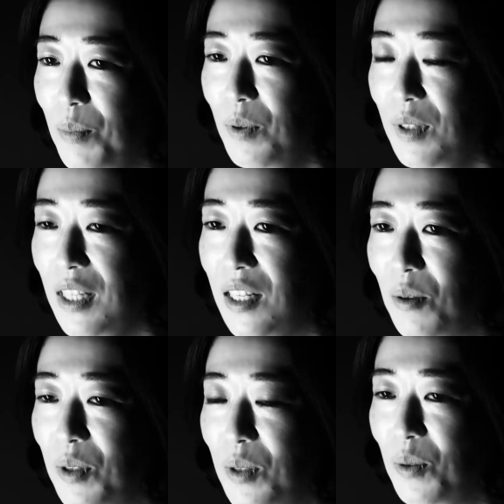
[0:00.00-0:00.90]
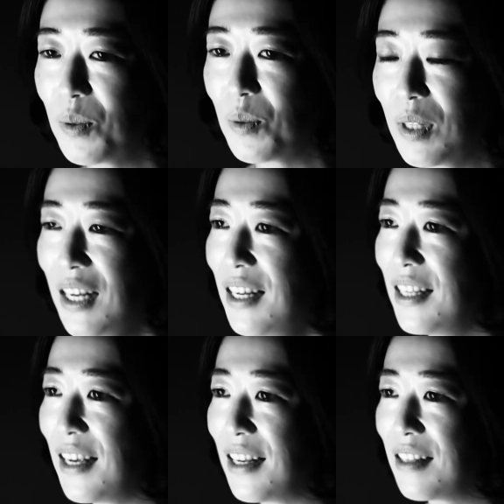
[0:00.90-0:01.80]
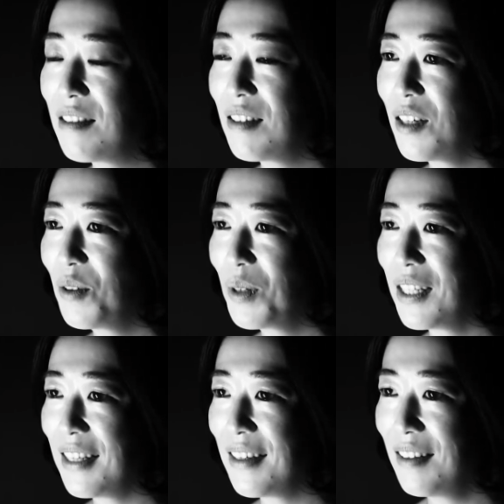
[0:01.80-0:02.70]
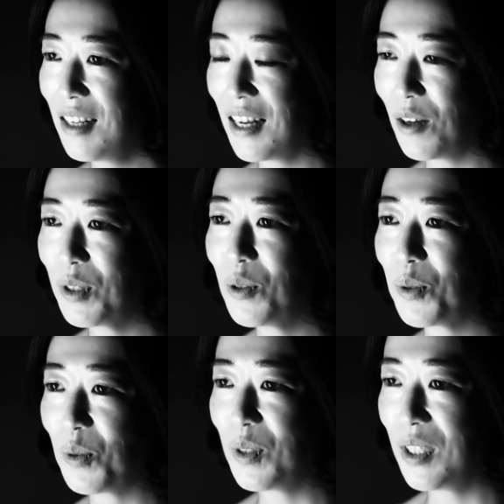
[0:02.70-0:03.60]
ビューティーのお仕事の中でナチュラルオーガニックなお仕事を